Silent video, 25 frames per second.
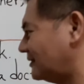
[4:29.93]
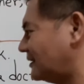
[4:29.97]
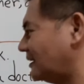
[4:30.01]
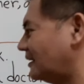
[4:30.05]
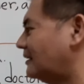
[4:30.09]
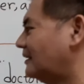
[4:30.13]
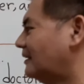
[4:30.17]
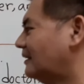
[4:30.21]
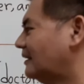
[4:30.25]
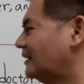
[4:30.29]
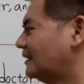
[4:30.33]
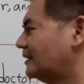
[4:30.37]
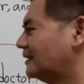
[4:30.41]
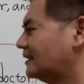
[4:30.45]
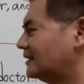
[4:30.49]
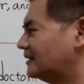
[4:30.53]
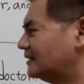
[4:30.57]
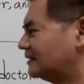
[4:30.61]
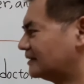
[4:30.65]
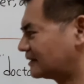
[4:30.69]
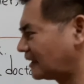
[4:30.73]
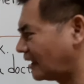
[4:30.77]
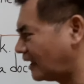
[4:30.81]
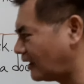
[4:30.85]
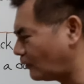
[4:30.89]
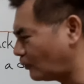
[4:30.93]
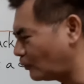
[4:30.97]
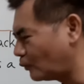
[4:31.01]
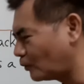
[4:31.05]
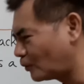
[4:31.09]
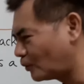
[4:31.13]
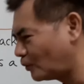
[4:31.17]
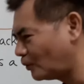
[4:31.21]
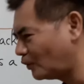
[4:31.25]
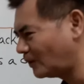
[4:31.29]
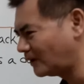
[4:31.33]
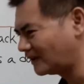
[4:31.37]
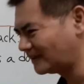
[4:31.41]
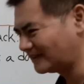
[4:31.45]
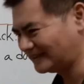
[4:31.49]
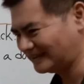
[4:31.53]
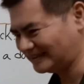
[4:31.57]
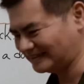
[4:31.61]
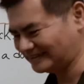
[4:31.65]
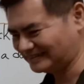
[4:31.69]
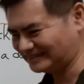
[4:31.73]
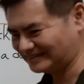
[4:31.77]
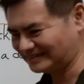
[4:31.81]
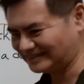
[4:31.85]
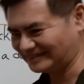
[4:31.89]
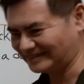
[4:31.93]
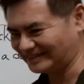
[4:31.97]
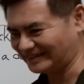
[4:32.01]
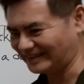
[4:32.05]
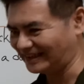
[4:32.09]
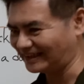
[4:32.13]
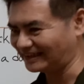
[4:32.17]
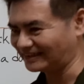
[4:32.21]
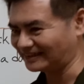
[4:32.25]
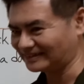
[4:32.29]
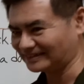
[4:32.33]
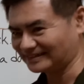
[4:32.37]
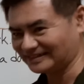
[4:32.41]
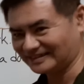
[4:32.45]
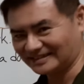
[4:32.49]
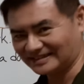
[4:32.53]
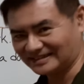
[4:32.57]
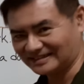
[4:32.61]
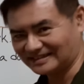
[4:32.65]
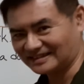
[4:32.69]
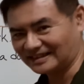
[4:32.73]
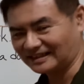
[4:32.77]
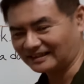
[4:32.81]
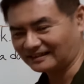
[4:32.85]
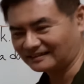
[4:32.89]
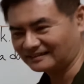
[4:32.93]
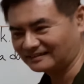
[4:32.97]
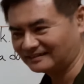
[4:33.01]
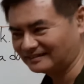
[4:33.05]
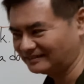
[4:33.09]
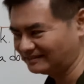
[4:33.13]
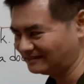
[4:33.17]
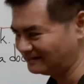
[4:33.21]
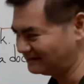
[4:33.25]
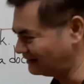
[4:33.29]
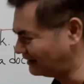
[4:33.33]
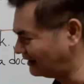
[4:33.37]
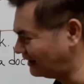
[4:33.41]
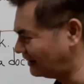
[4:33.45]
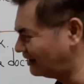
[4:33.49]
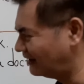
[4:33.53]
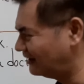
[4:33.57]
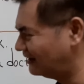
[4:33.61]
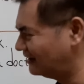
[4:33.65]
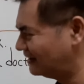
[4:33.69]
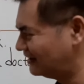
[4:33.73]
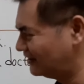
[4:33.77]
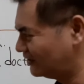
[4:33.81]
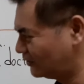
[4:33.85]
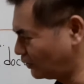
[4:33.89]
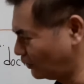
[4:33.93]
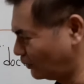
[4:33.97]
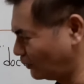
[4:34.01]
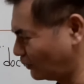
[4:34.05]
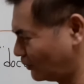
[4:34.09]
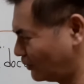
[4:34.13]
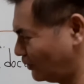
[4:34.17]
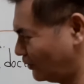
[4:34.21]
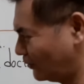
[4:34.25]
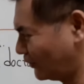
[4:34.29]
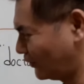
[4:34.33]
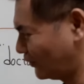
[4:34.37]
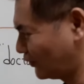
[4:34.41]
的超过了两个以上啊，总共